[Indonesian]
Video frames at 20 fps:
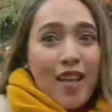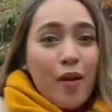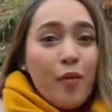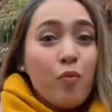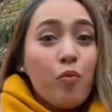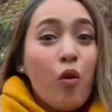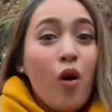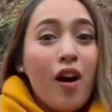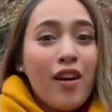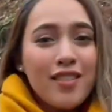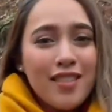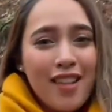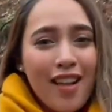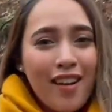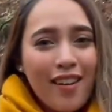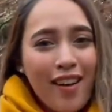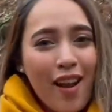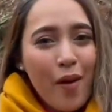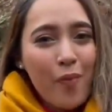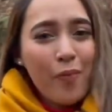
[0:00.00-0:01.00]
muasal
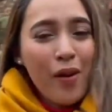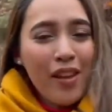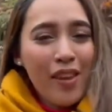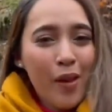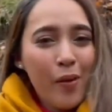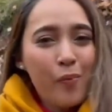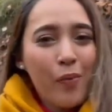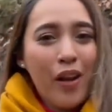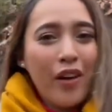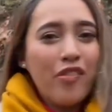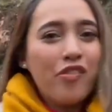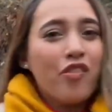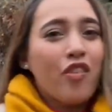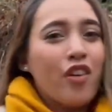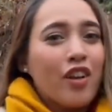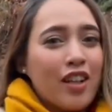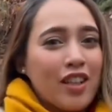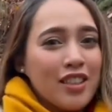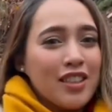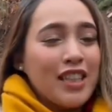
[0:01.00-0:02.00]
namanya Black
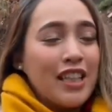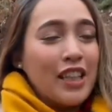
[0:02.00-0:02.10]
Forest